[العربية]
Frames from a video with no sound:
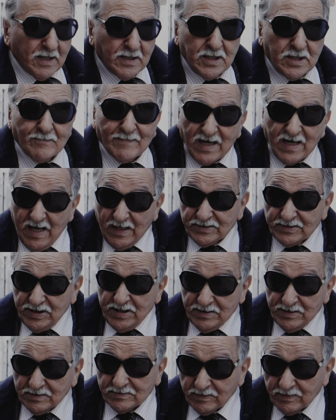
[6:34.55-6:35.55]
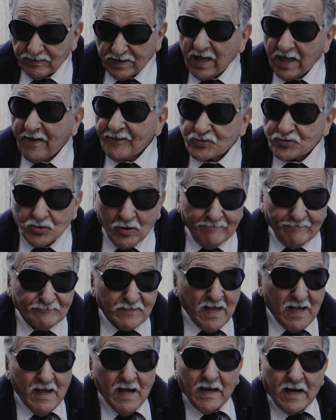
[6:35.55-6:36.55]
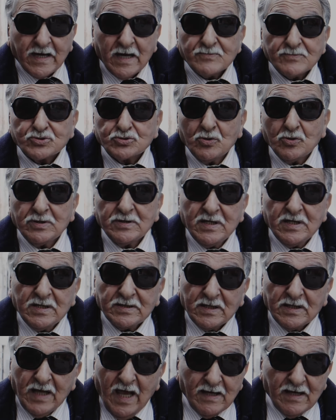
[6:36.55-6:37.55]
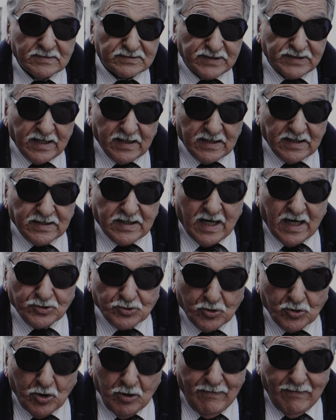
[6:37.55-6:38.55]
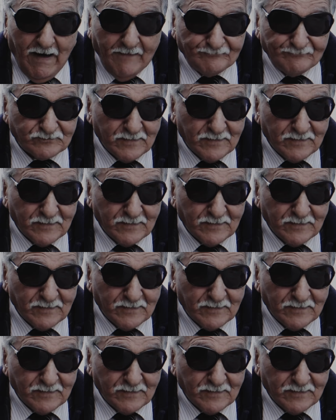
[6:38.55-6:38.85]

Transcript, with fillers: اللي هما ناقدين كيقفزوا كنمشيو للطريق كارتي كوبا